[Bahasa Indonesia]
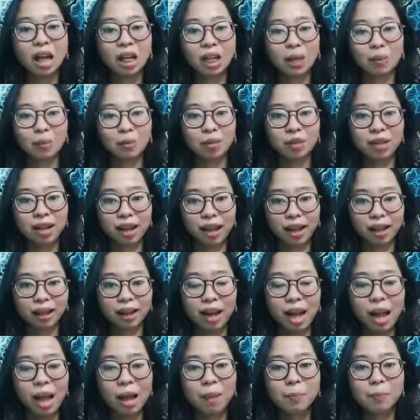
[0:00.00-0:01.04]

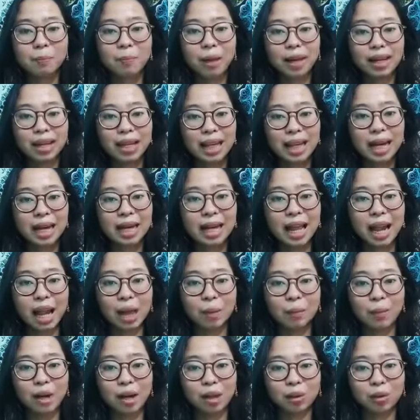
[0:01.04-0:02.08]
Kemudian, mandiri
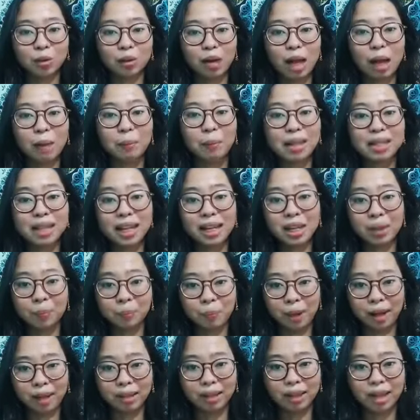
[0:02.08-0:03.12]
dalam menentukan masa
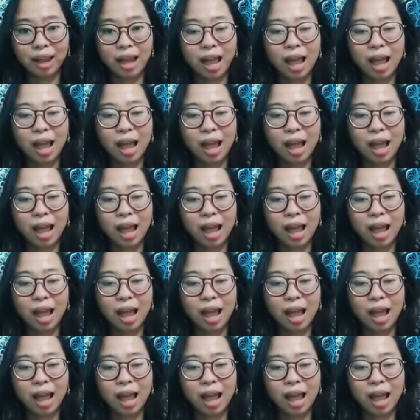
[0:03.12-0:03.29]
depan